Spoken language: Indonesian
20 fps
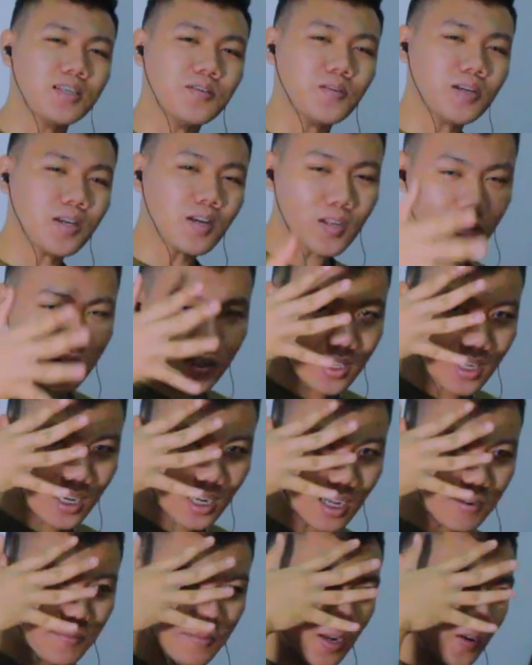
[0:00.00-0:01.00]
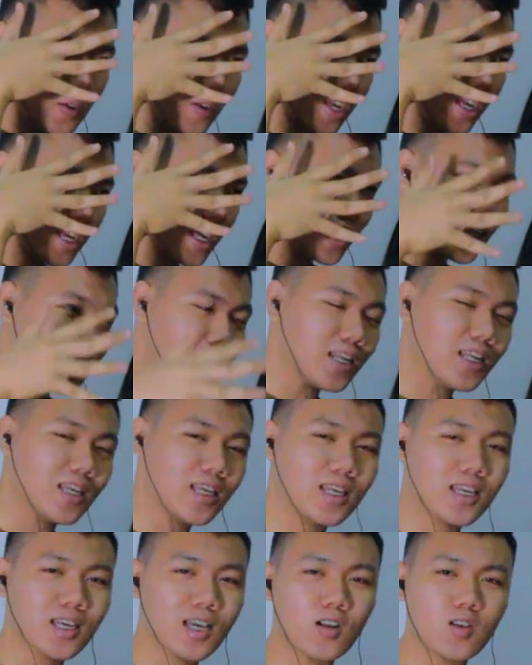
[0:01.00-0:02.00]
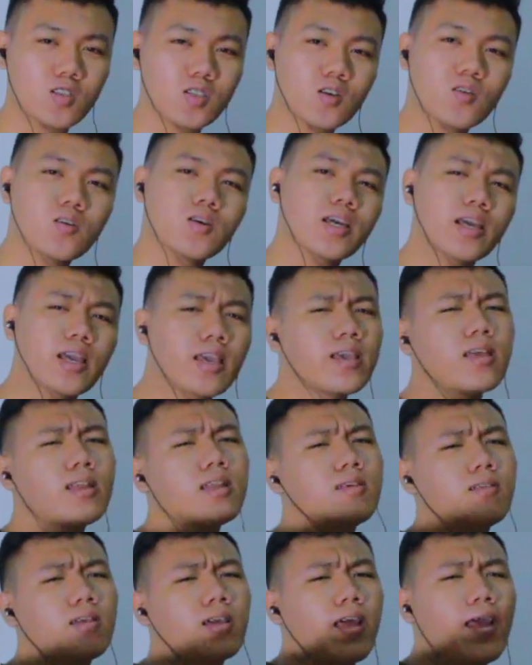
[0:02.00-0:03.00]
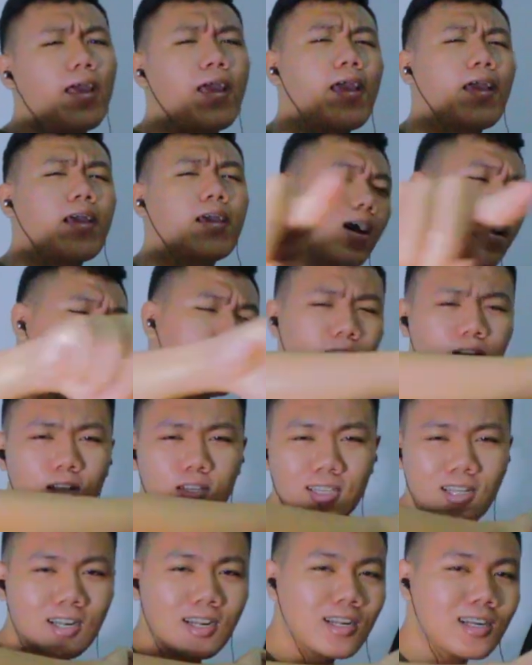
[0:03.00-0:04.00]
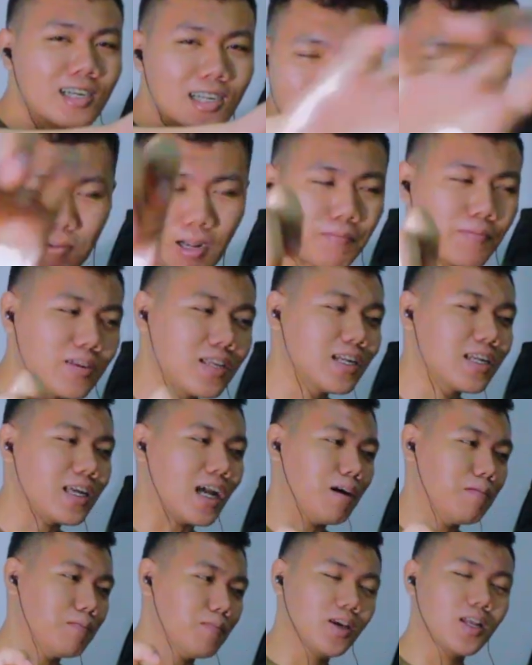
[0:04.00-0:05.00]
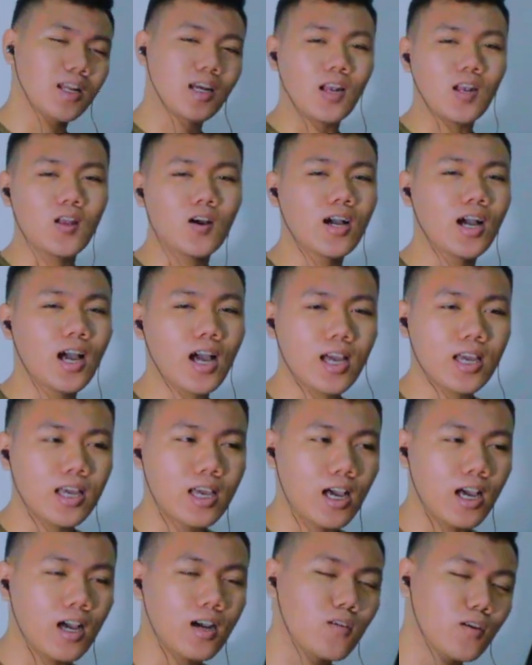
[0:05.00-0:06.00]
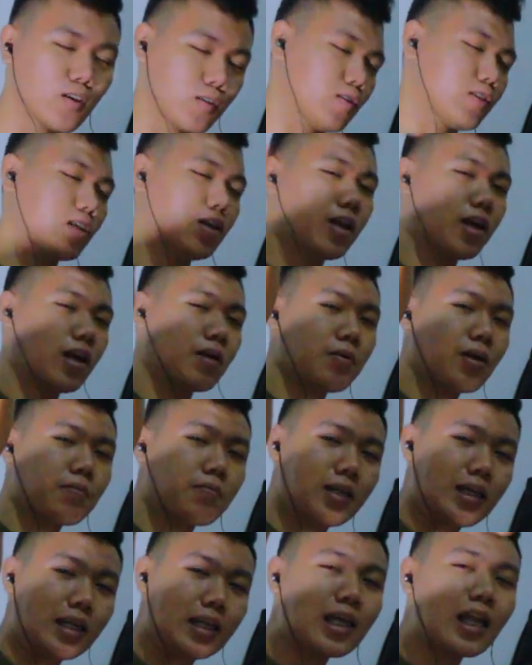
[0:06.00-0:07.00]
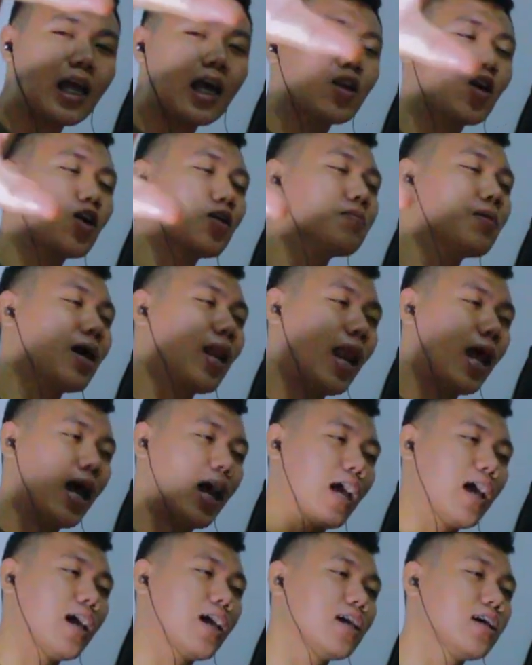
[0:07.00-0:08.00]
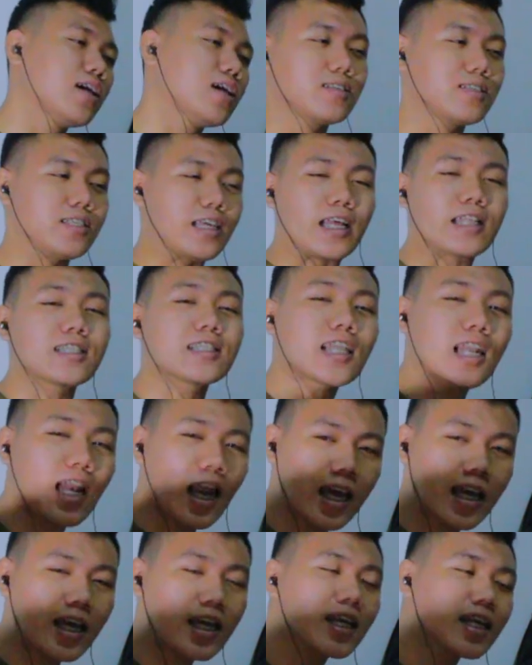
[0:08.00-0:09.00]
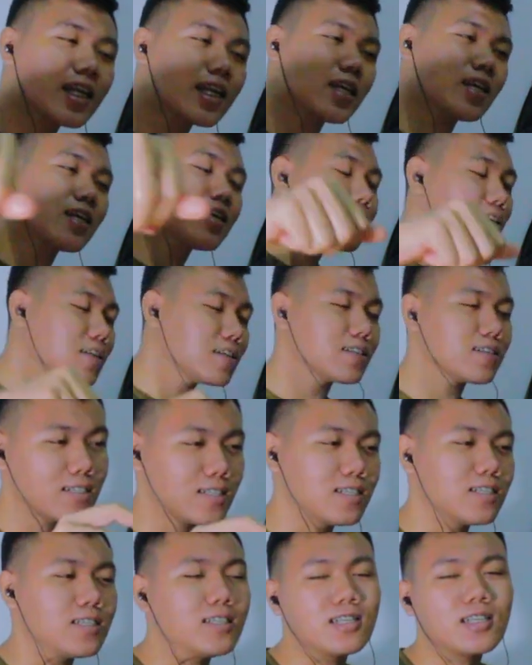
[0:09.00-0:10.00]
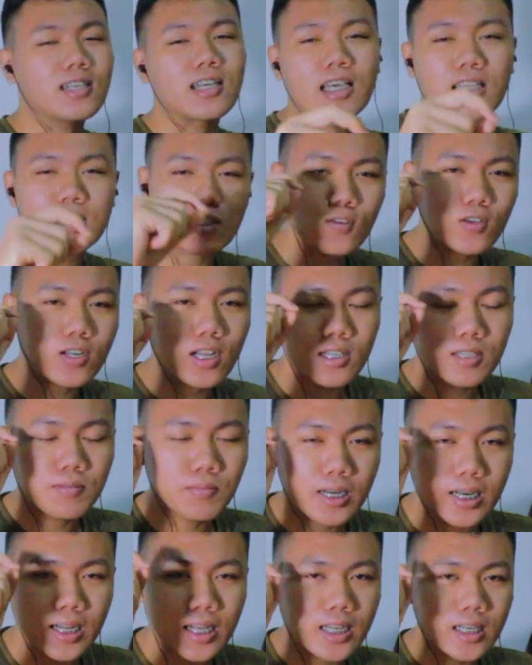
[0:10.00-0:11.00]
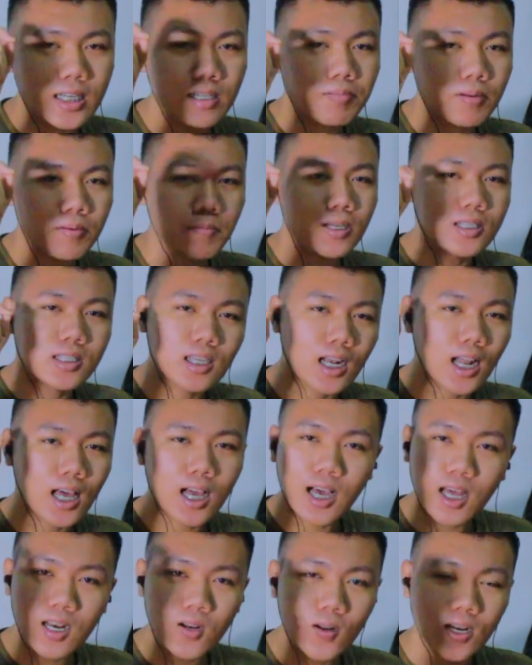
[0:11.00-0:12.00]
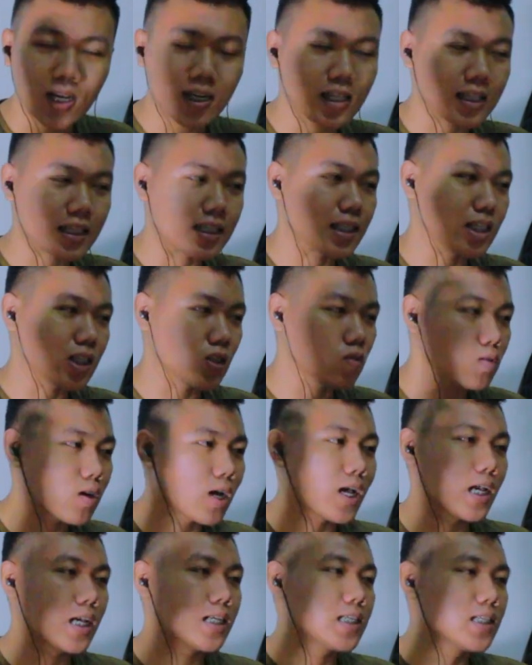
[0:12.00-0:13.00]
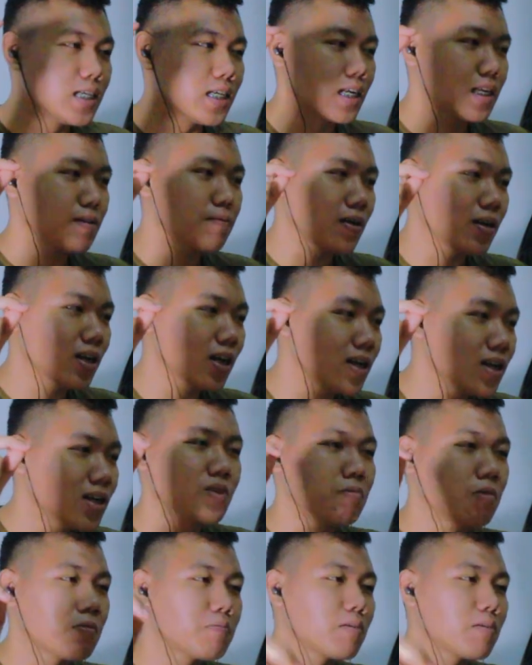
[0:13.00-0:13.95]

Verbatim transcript: Cewek kalau direkam malu ya kayak gini. Kalau cowok kayak gini guys. Ada nggak usah rekam-rekam, HP-nya diambil. Kalau nggak ya, woi nggak usah rekam-rekam. Gini lah normal lah, gentle lah kayak gini. Ini ini gestur yang dimana yang dipermasalahkan oleh netizen juga guys. Ini dimana juga